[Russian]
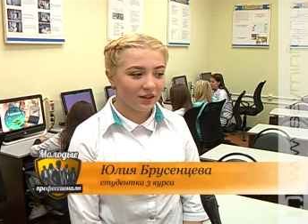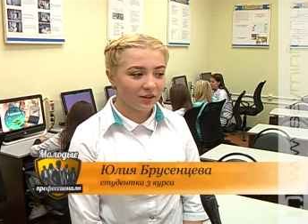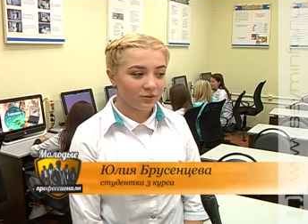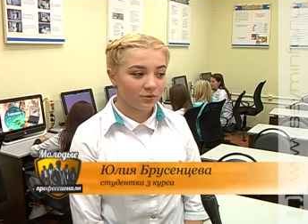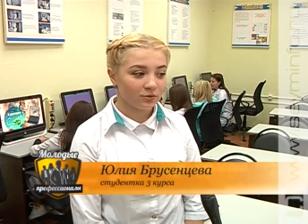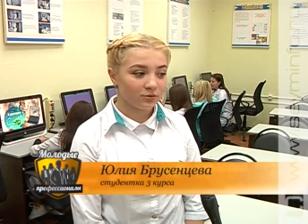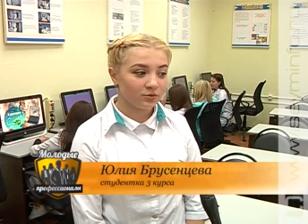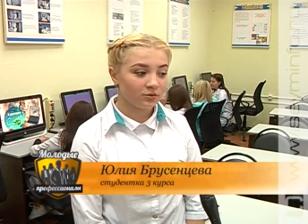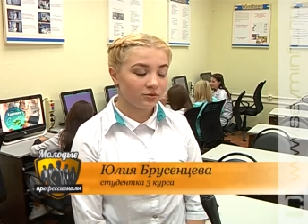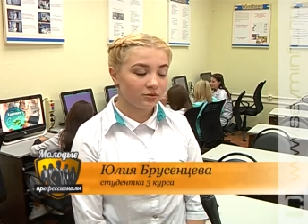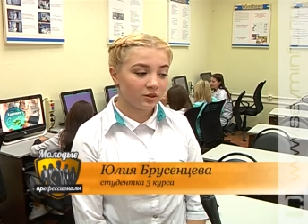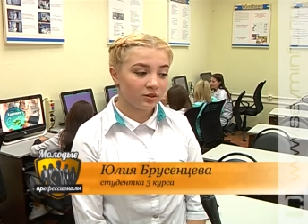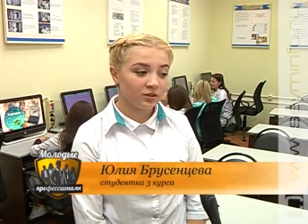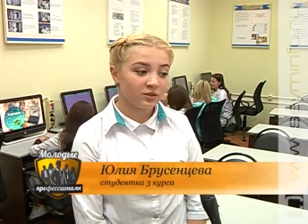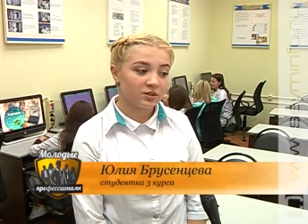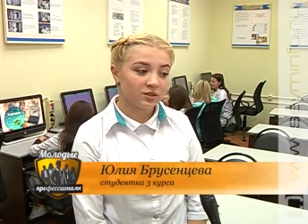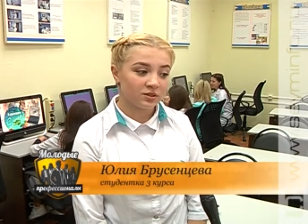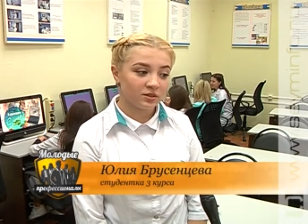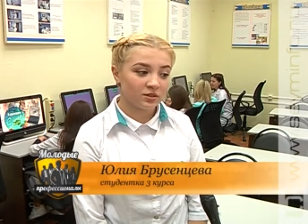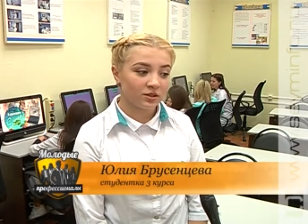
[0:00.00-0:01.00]
Ну
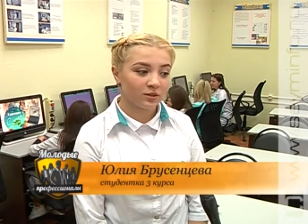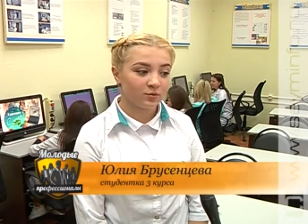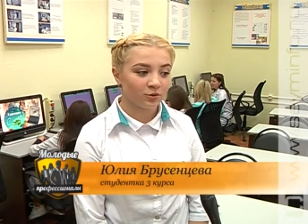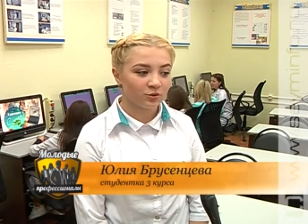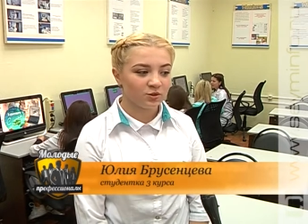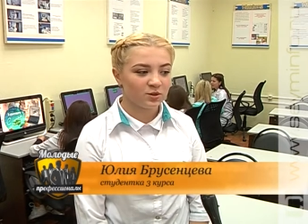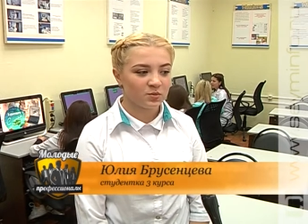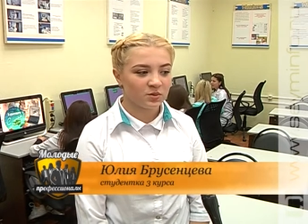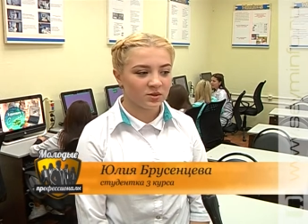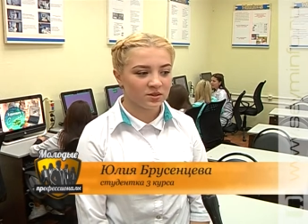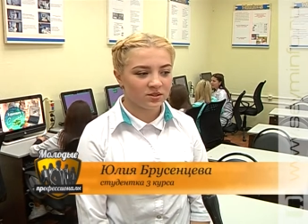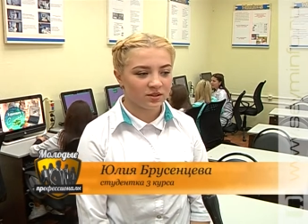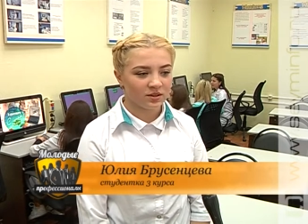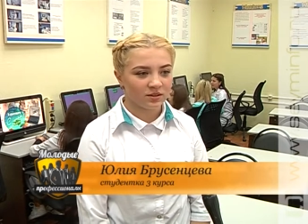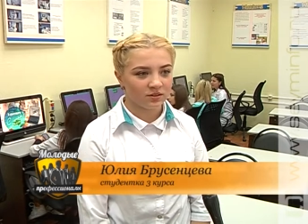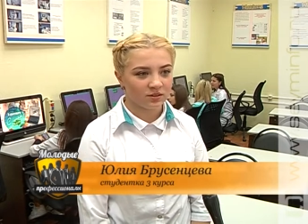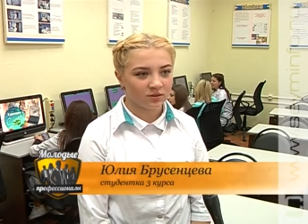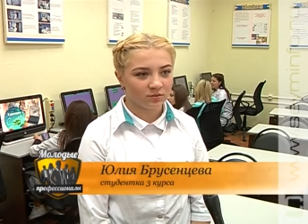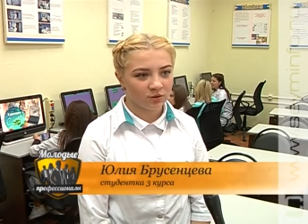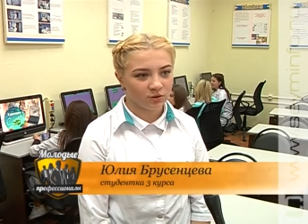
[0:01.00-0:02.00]
и с работы с
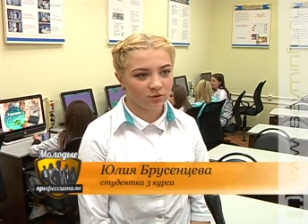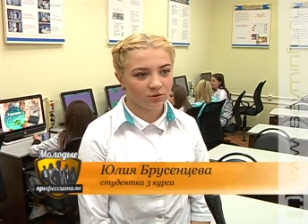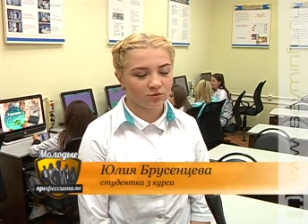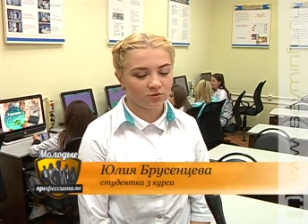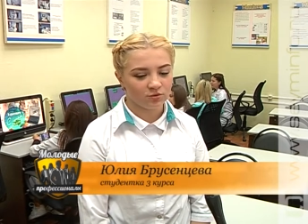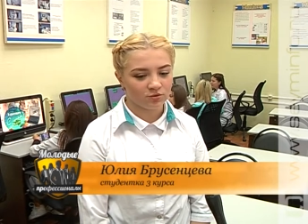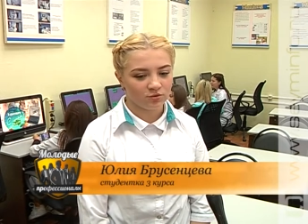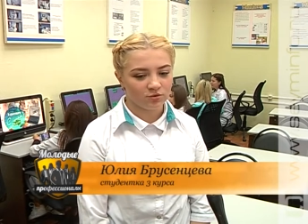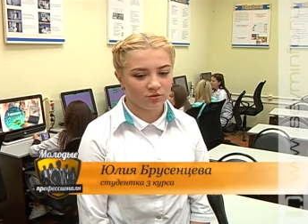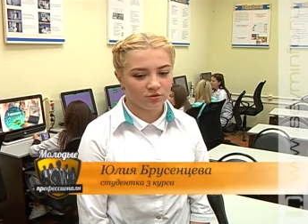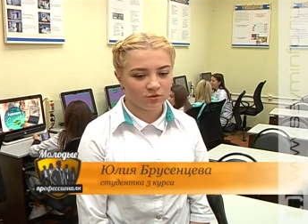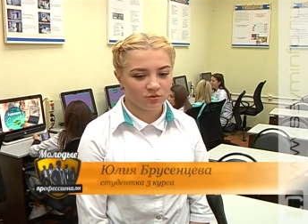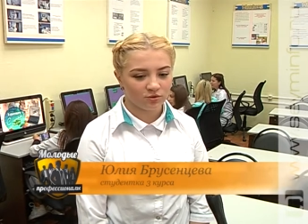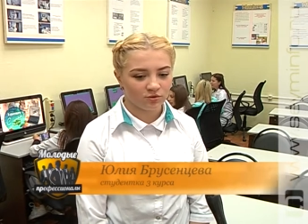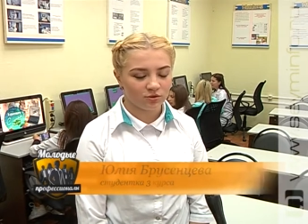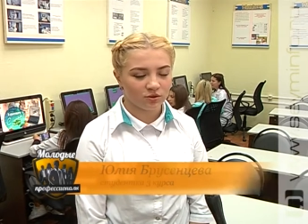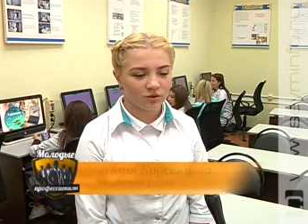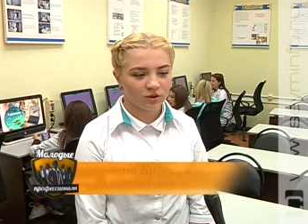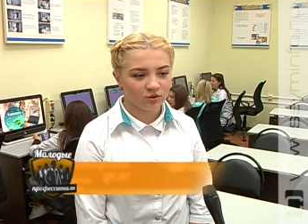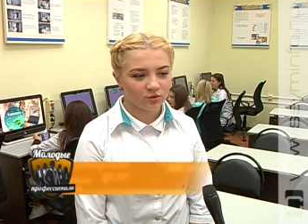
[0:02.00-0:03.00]
пациентами это тоже очень
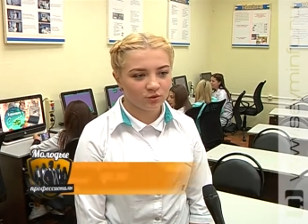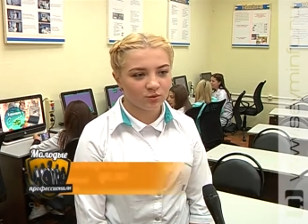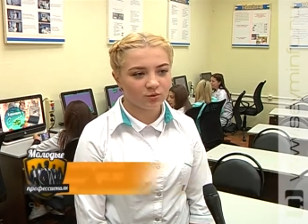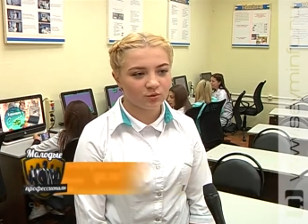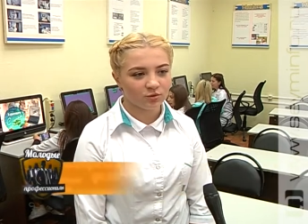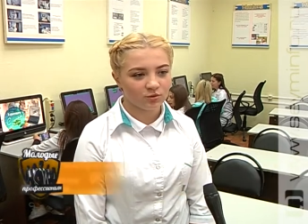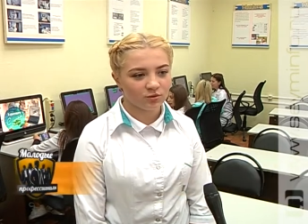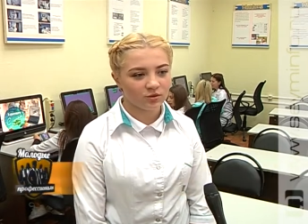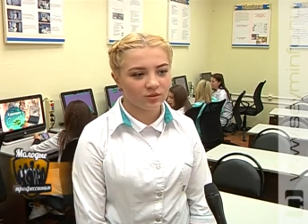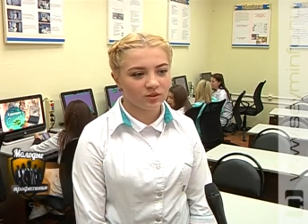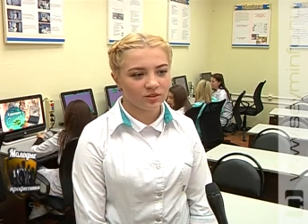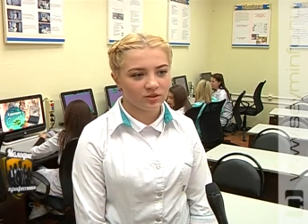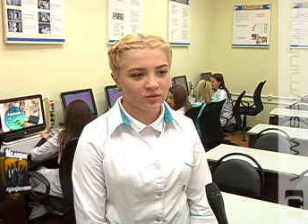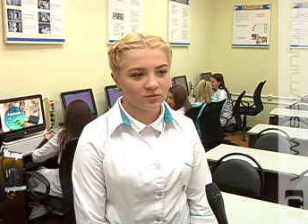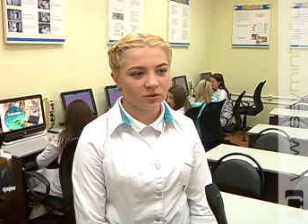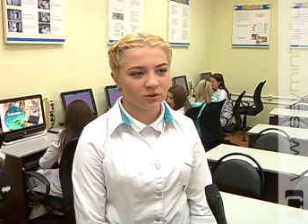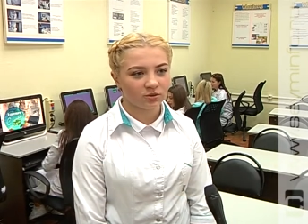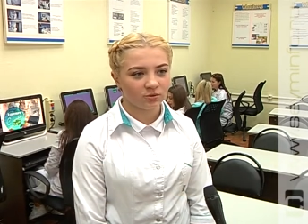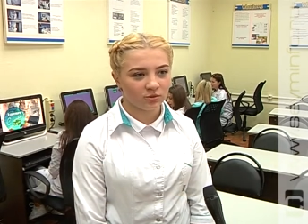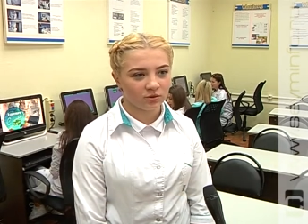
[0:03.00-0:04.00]
сложно. Каждому нужно найти
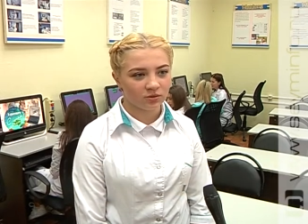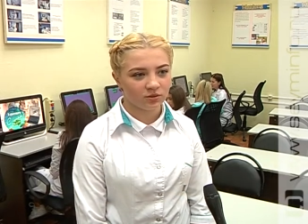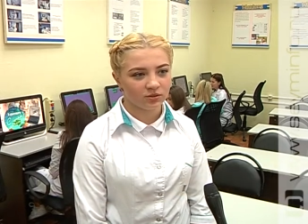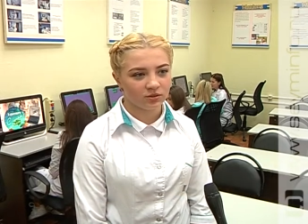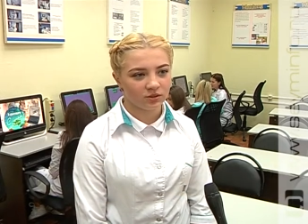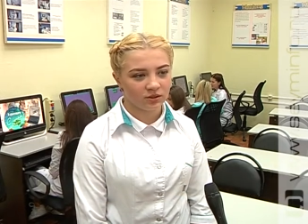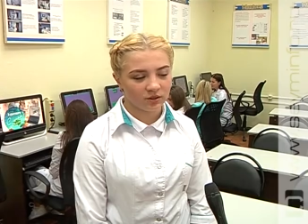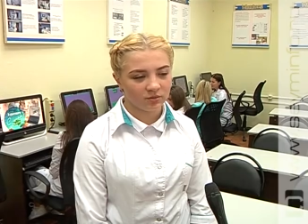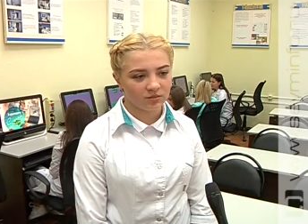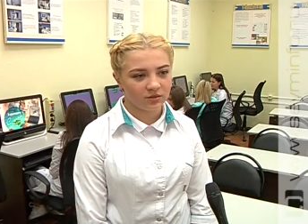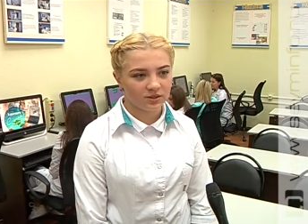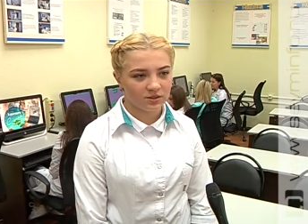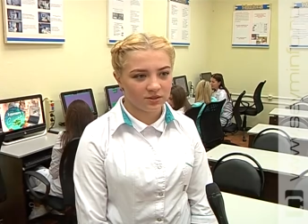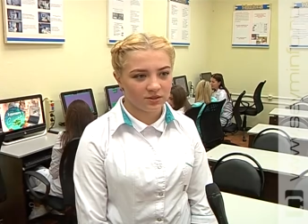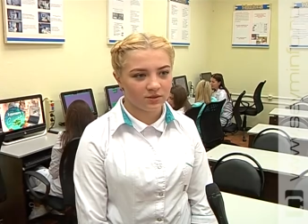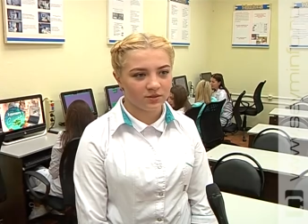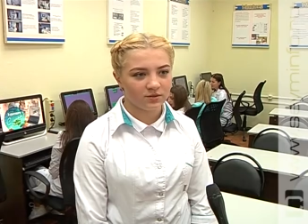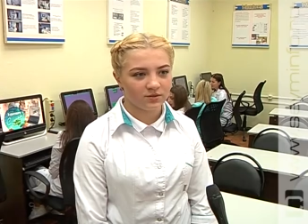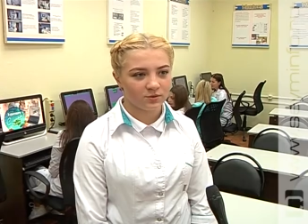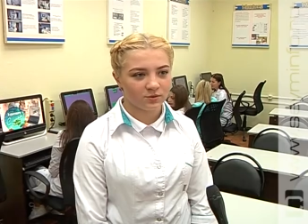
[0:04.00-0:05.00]
подход и
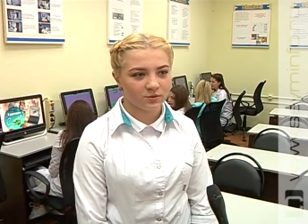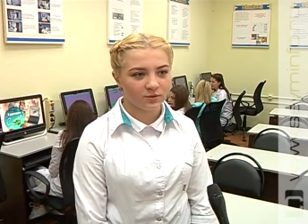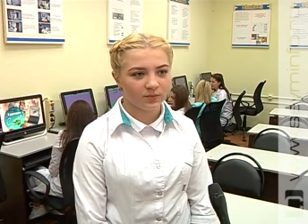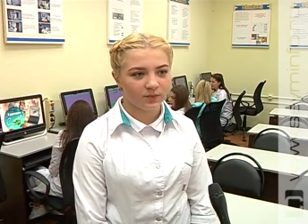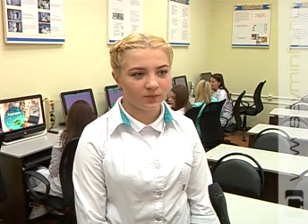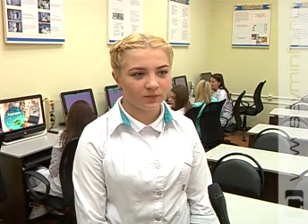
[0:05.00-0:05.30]
объяснить все.